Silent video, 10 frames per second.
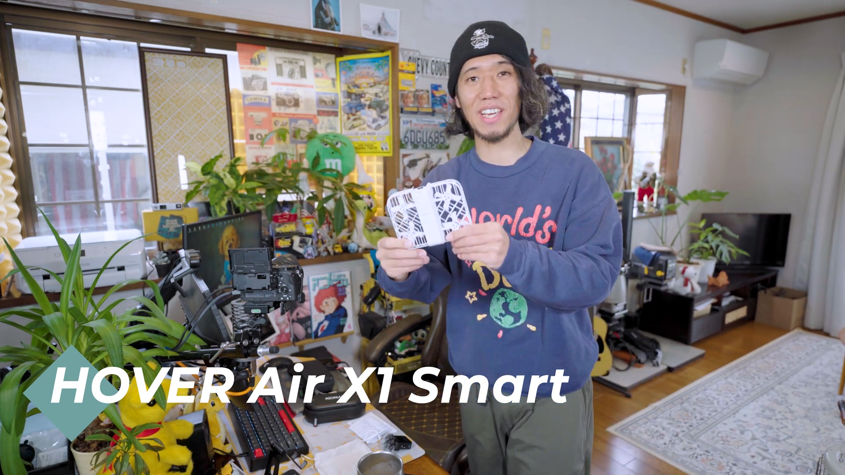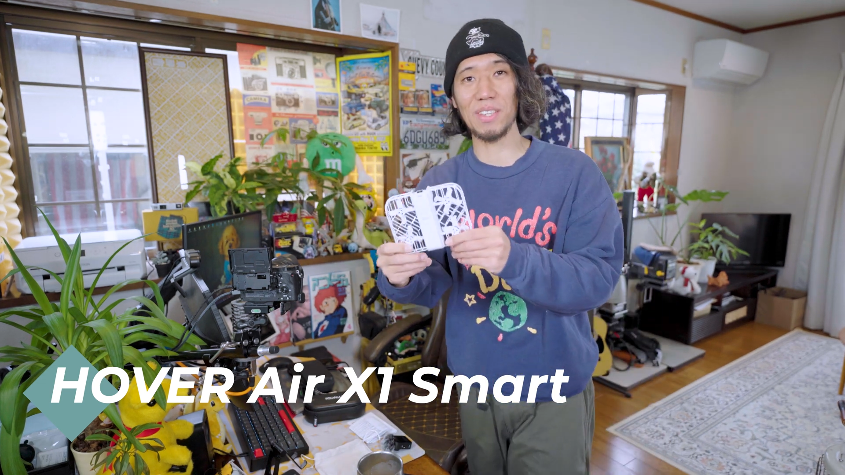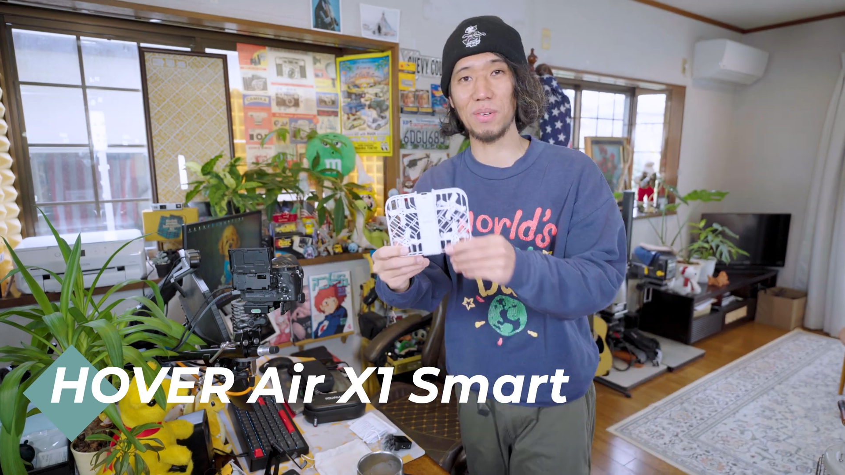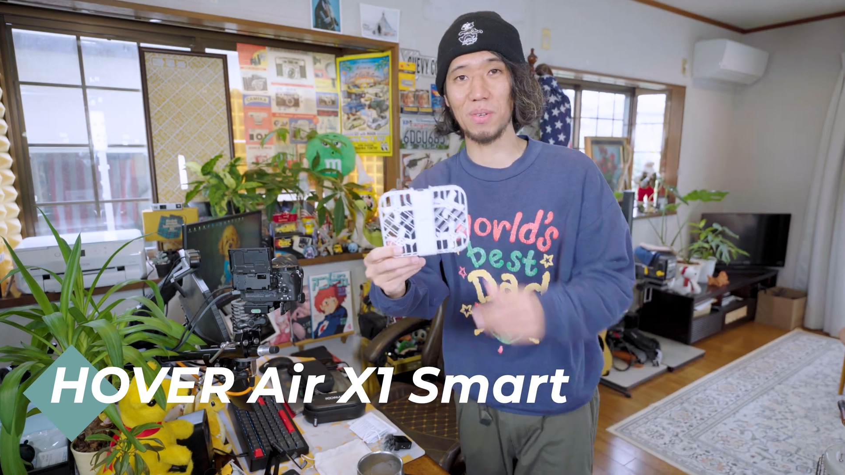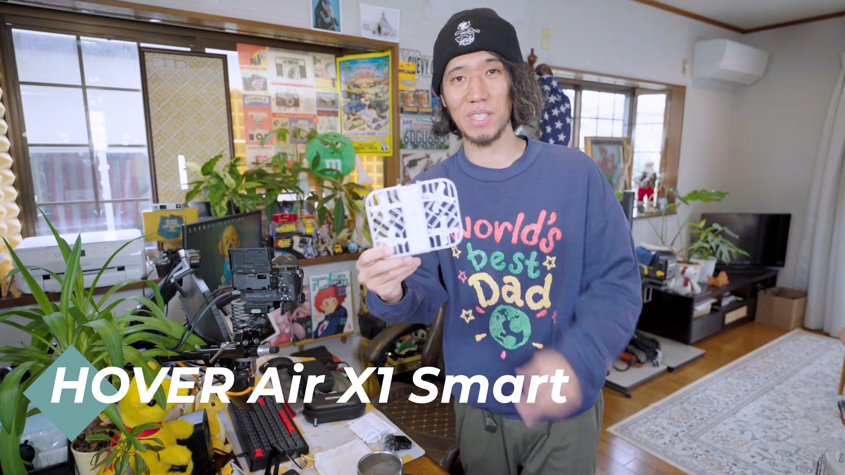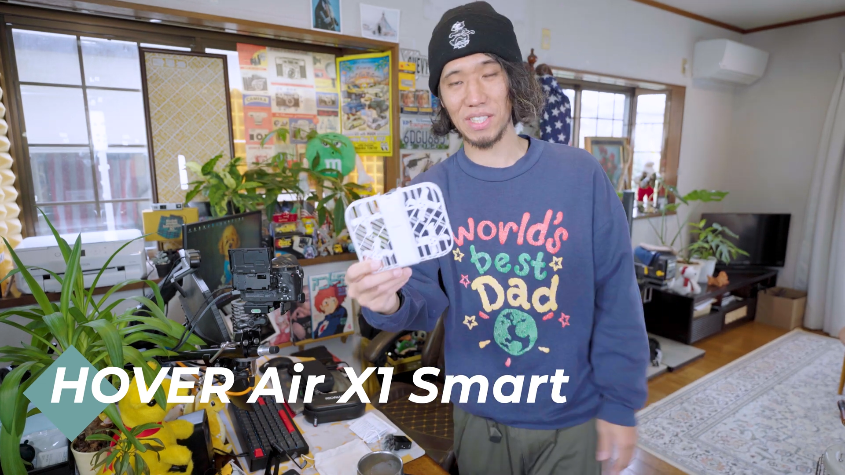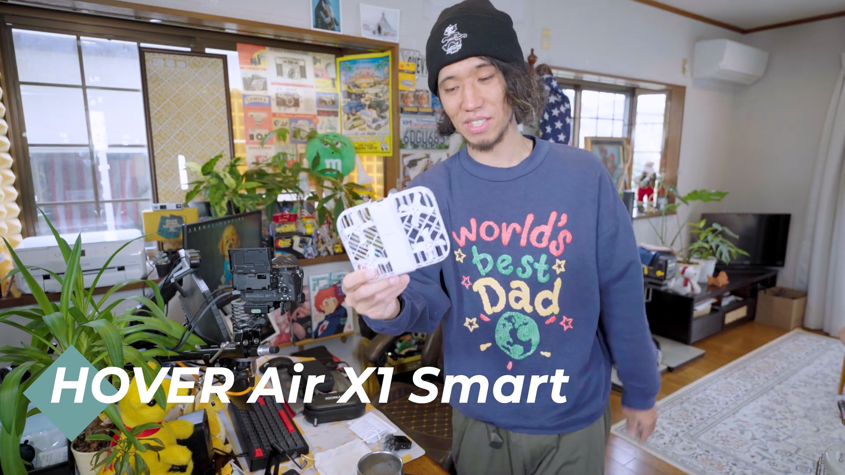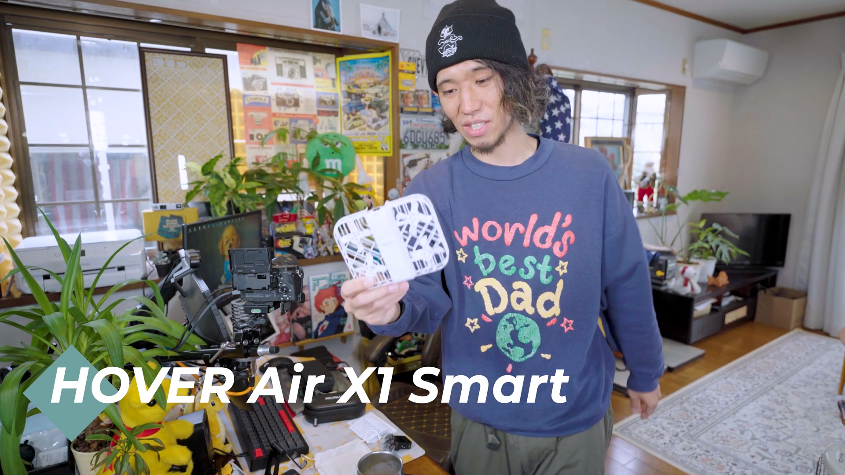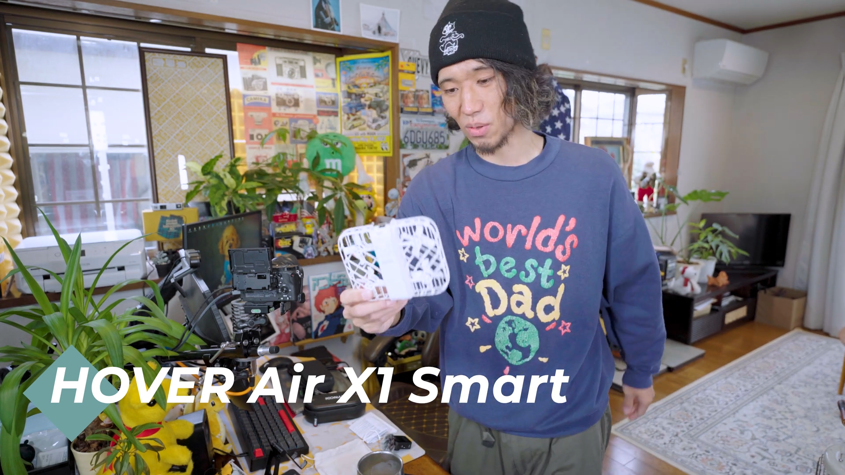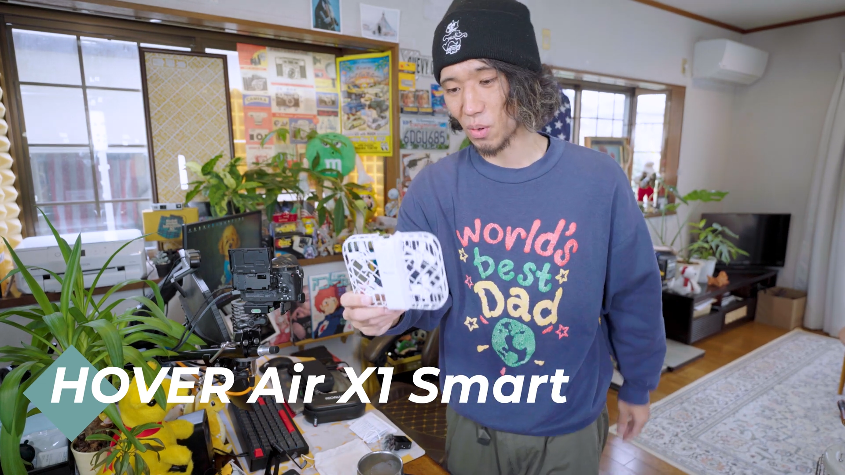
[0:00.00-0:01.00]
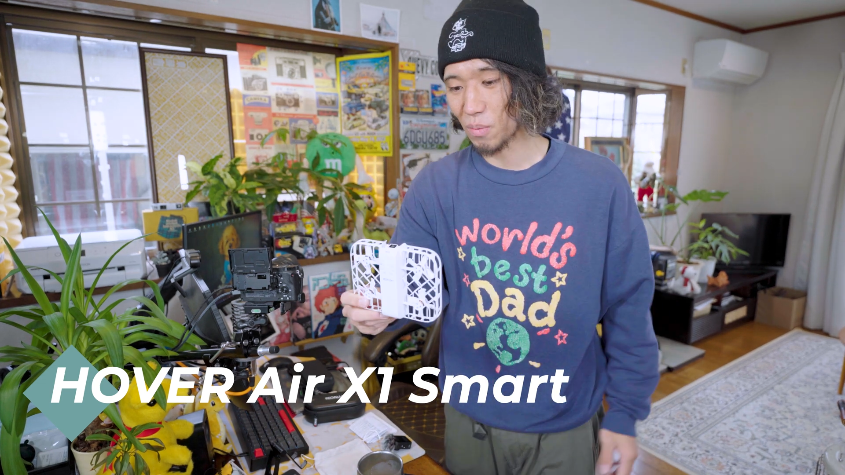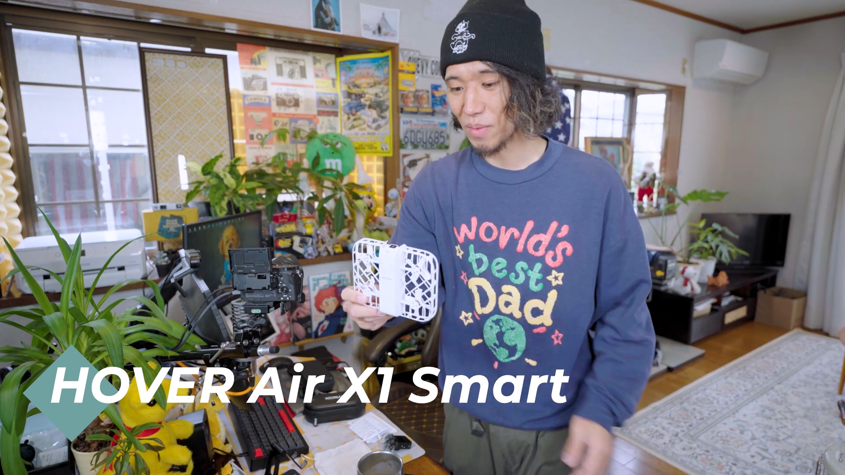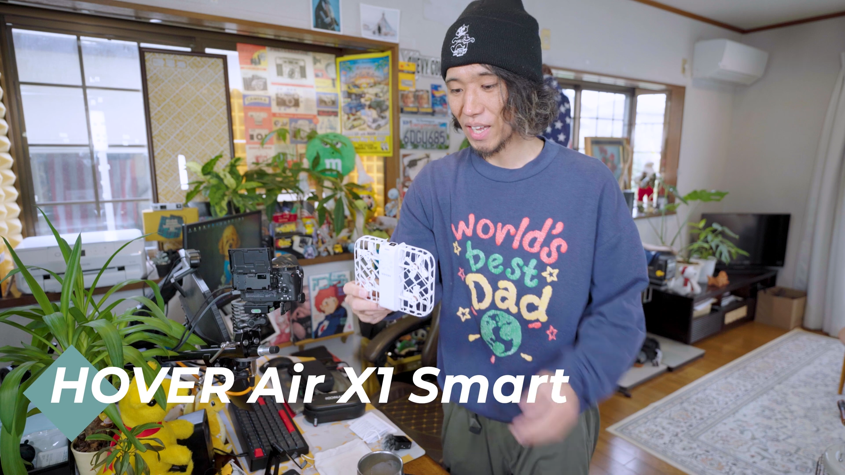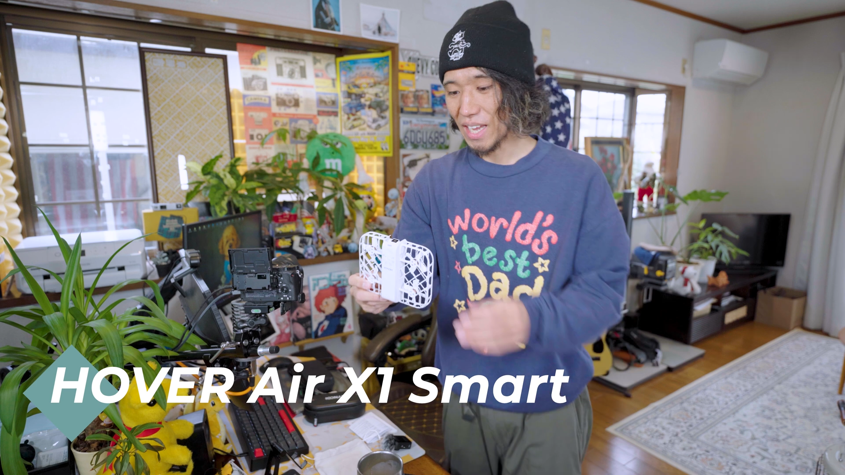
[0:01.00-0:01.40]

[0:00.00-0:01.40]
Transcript: 鋭ドローンなんですけど、